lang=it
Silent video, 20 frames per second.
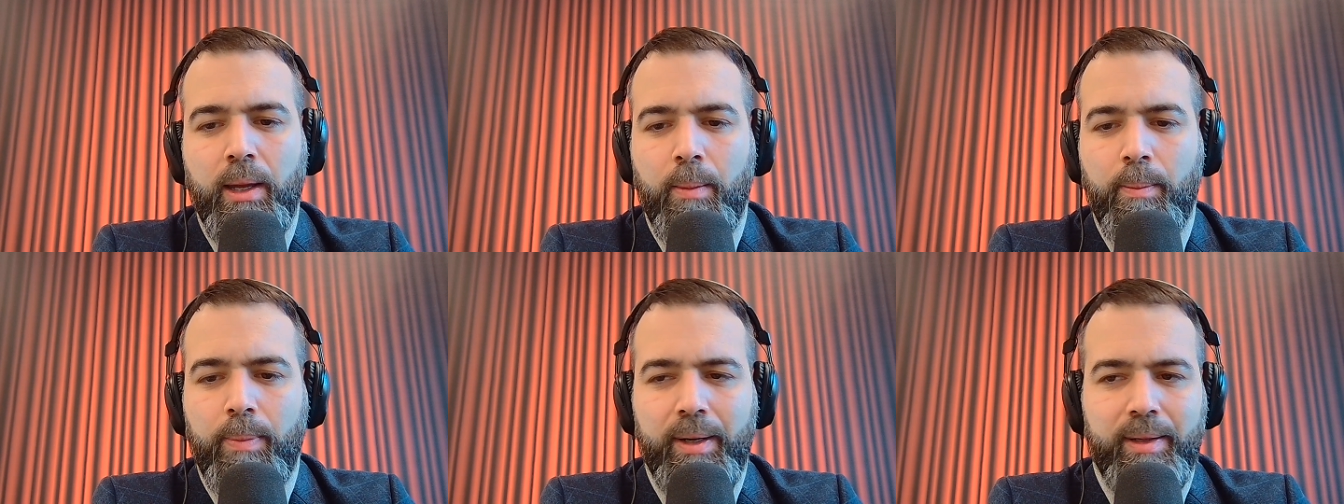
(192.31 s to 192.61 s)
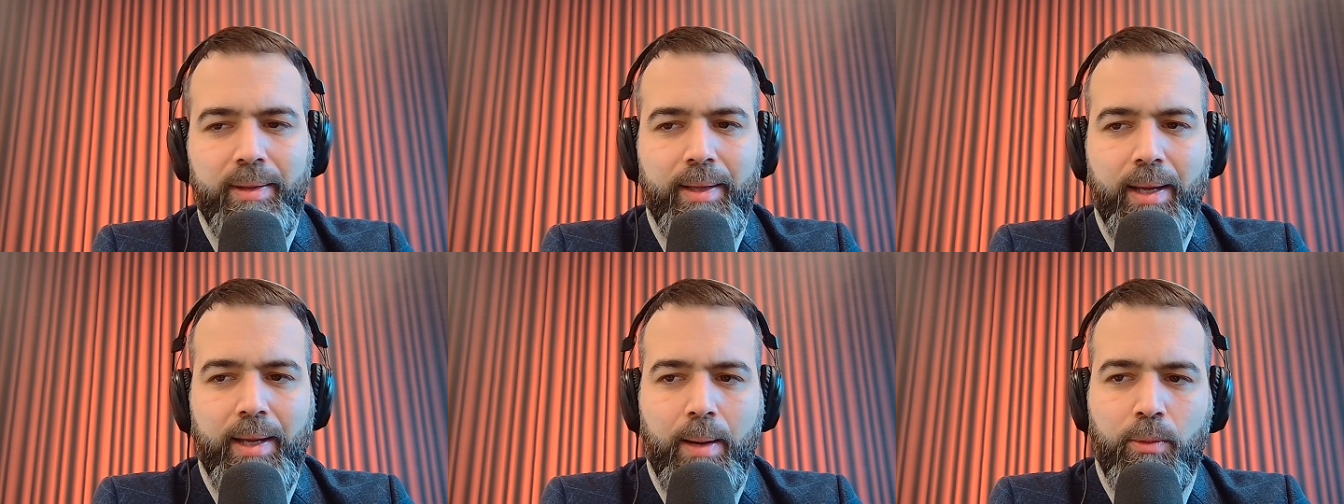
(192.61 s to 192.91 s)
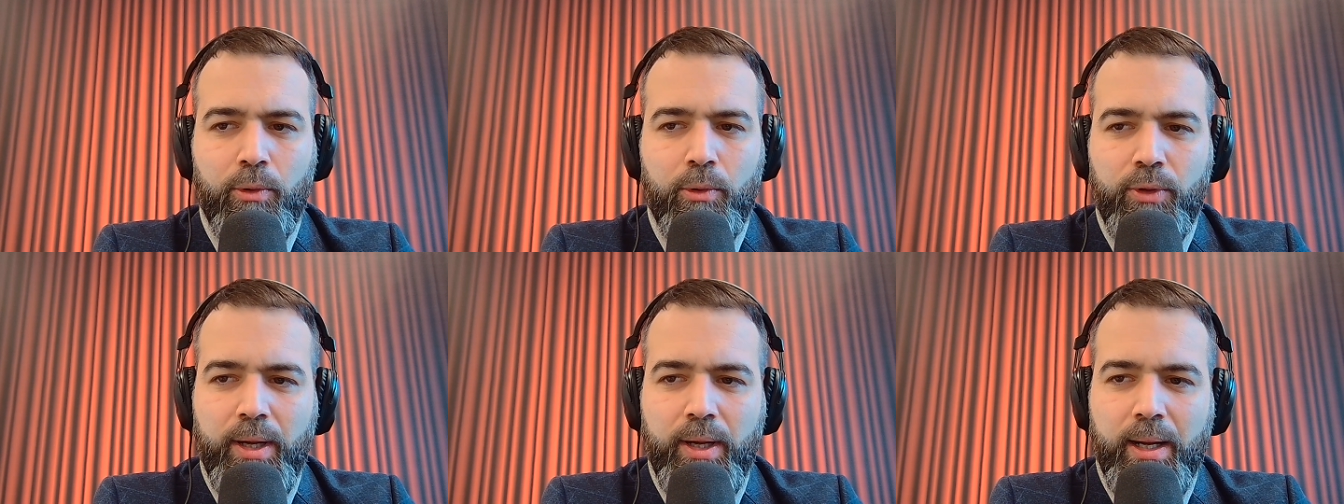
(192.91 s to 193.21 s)

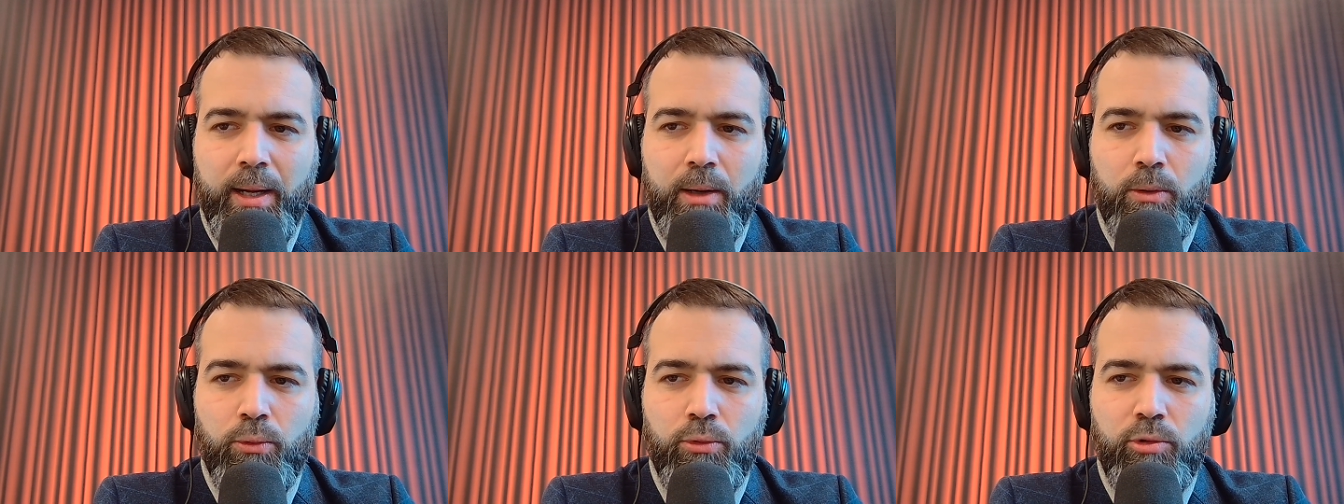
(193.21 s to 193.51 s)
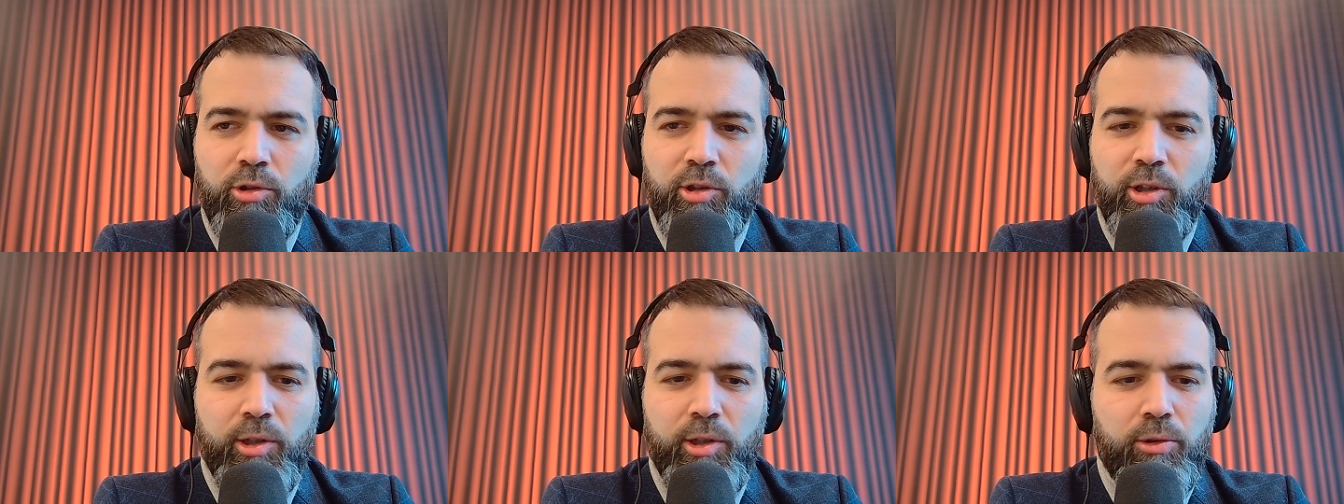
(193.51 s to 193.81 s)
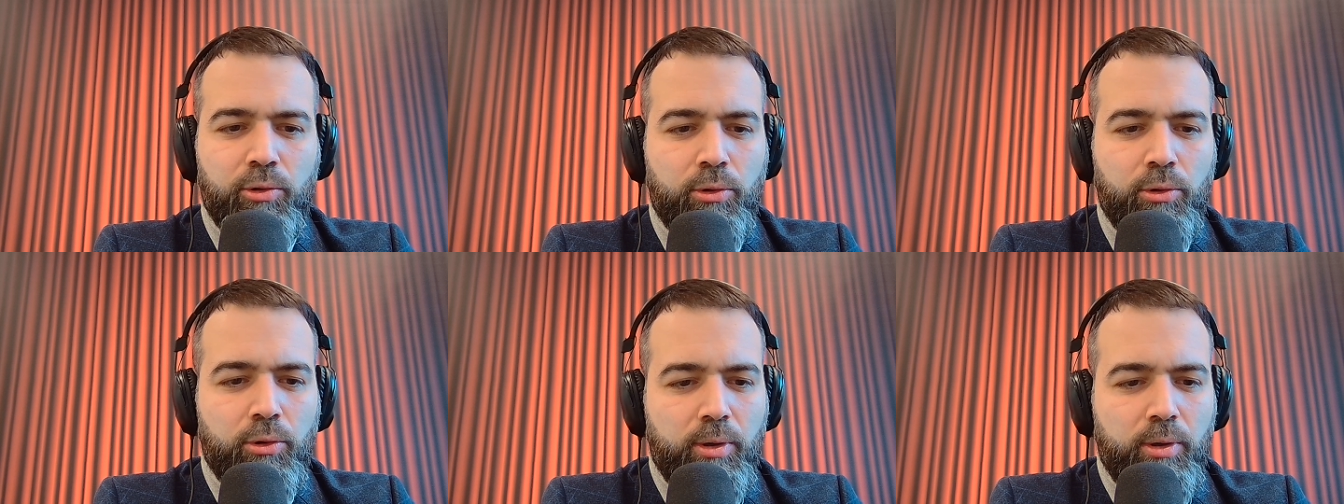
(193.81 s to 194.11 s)
partiamo da un
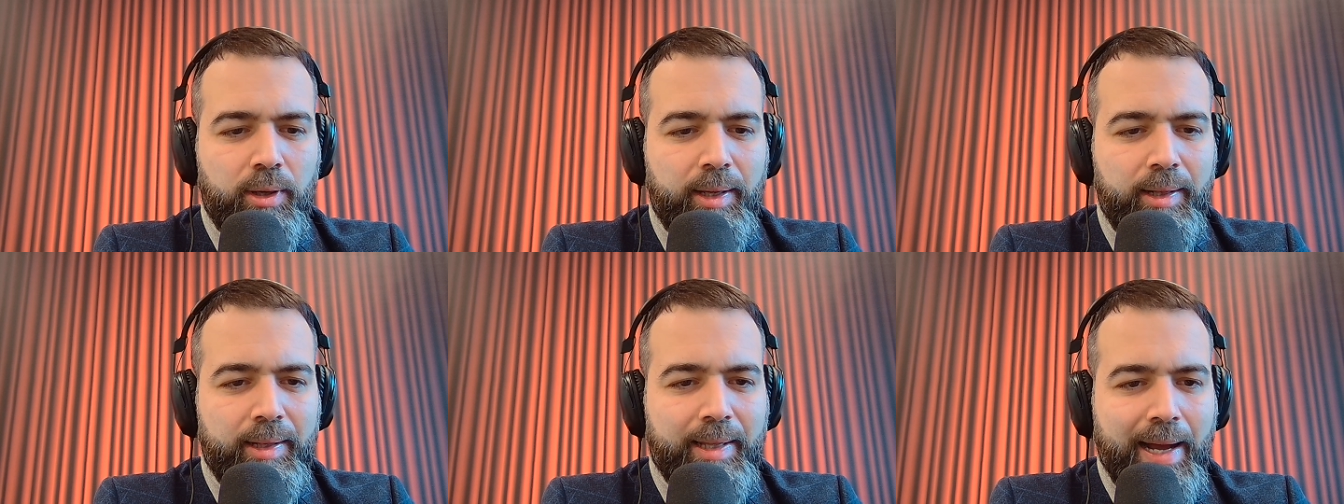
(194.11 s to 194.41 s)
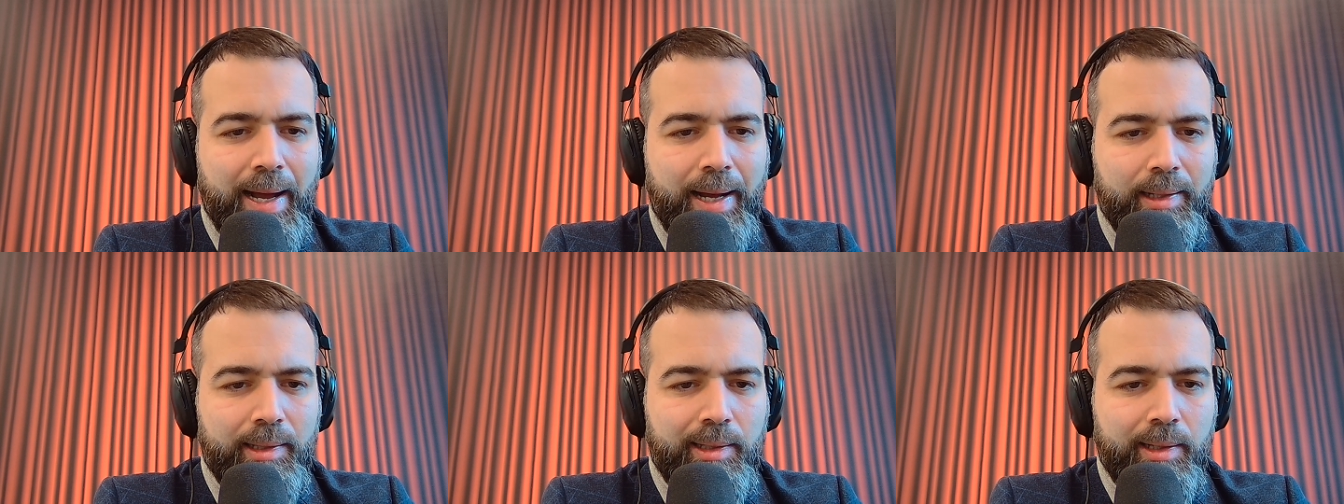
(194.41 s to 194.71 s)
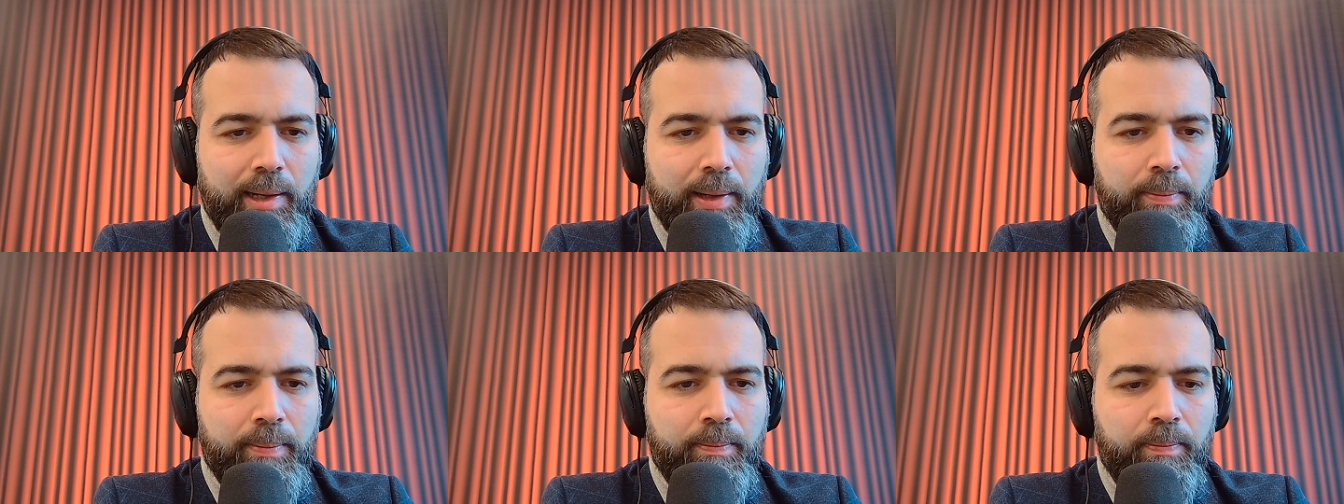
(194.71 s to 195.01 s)
titolo che
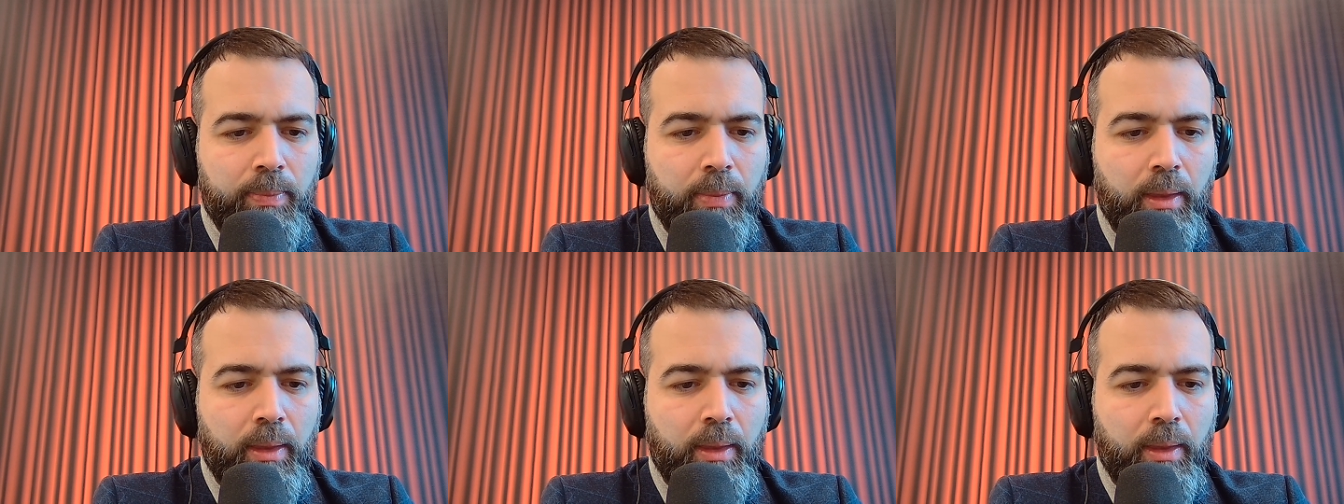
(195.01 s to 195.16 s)
data